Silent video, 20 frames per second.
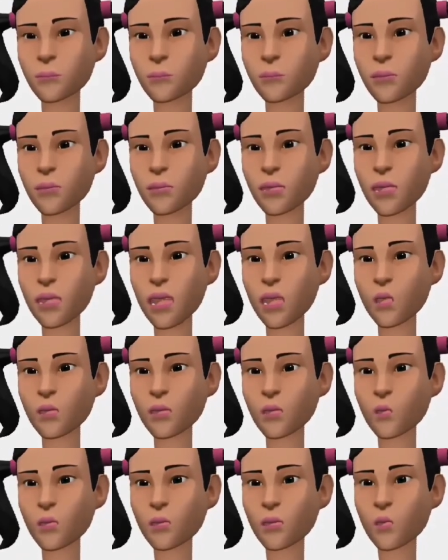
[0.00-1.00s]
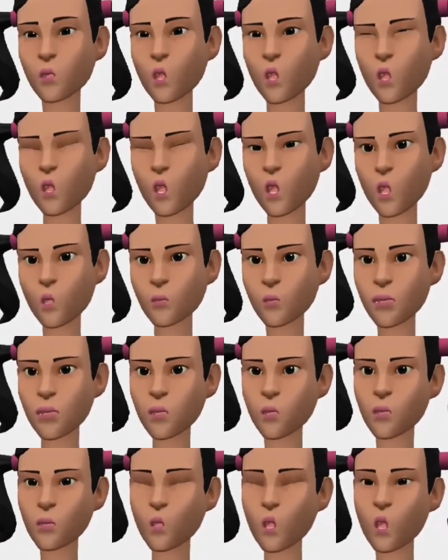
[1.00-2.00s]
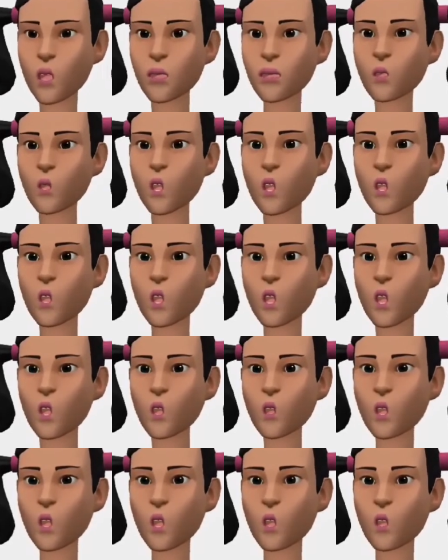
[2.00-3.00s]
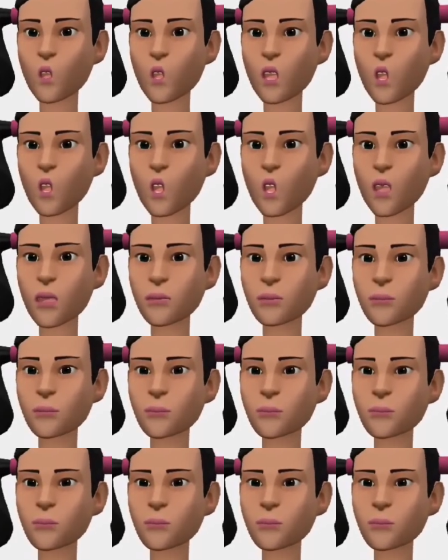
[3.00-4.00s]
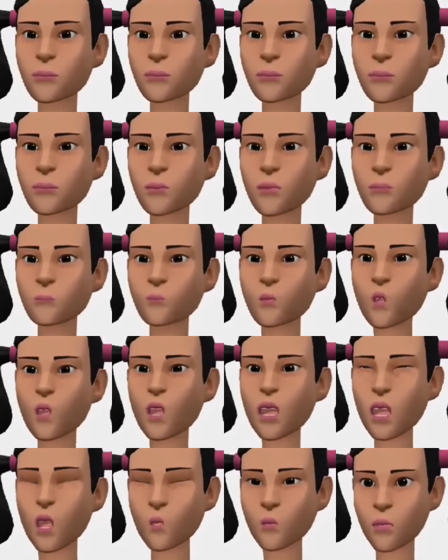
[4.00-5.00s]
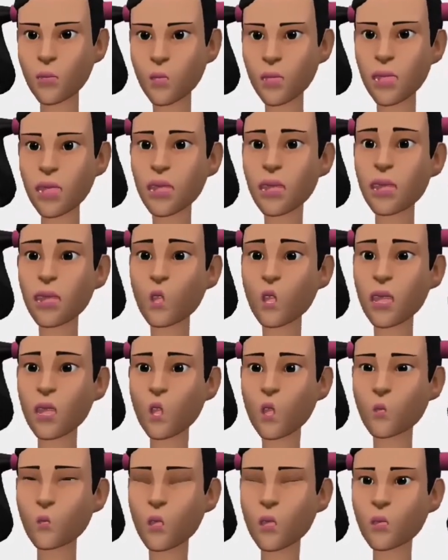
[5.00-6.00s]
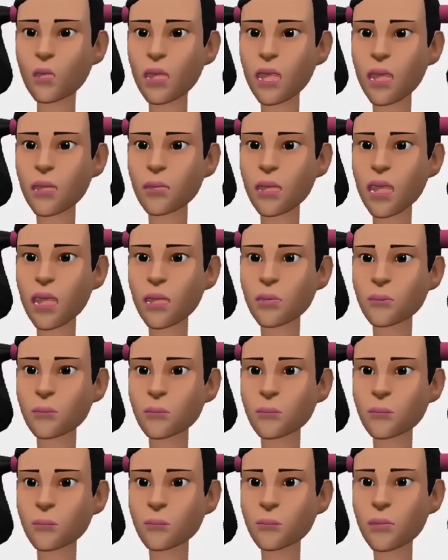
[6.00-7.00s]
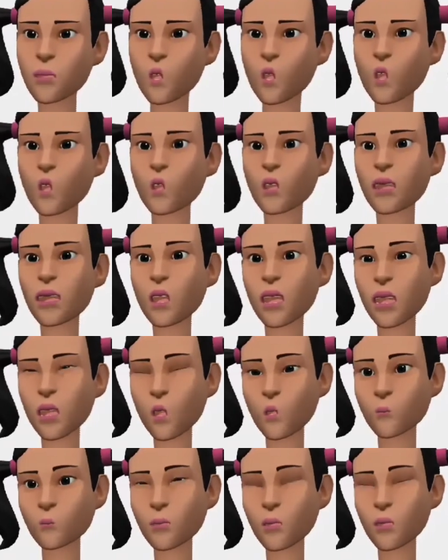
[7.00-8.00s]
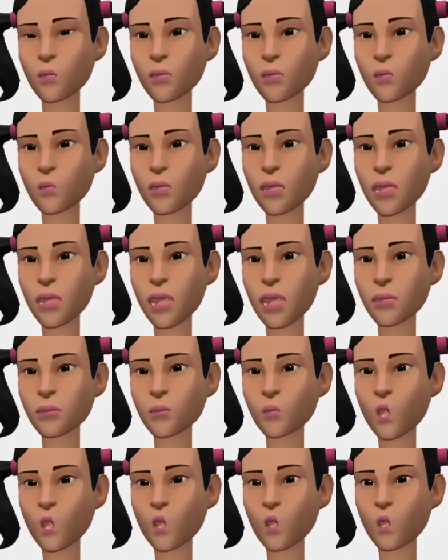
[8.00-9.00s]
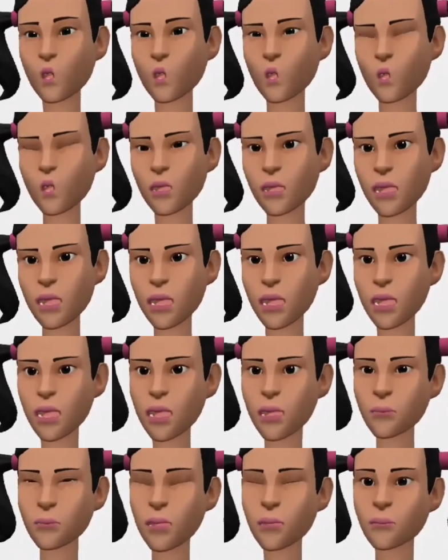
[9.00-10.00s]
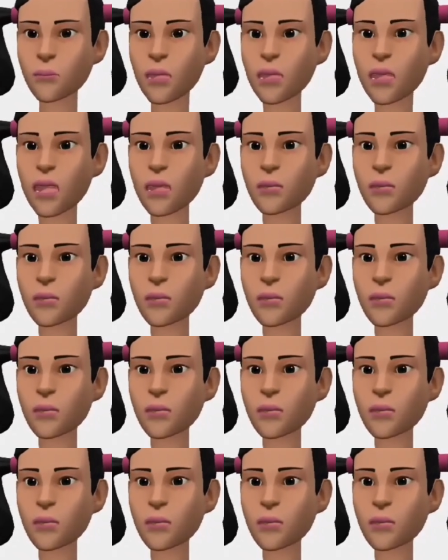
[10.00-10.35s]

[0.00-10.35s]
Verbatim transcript: Babaeng panganay na nagdadalaga. Dahan-dahan binaba ang kapatid na ikalawa na lalaki gamit ang lubid.